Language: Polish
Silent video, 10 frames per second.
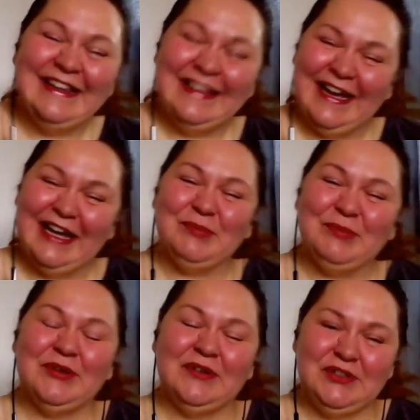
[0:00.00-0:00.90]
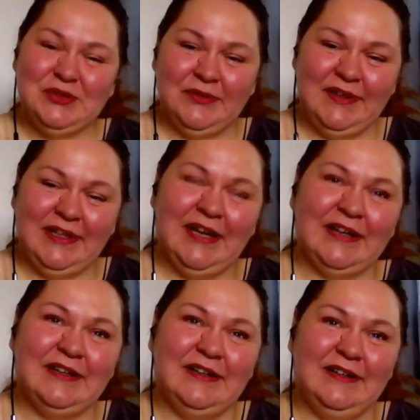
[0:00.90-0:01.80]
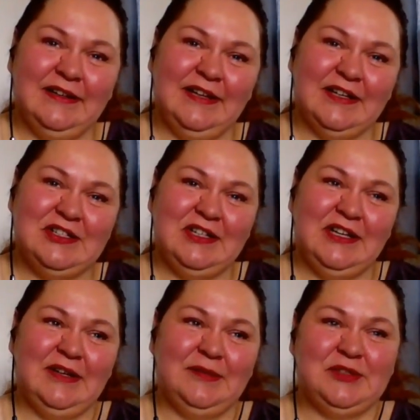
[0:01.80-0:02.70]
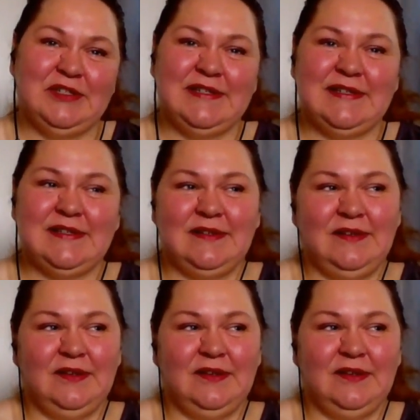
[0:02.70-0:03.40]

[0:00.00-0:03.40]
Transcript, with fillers: Tak, bo człowiek jak, e, jak żyje przez e,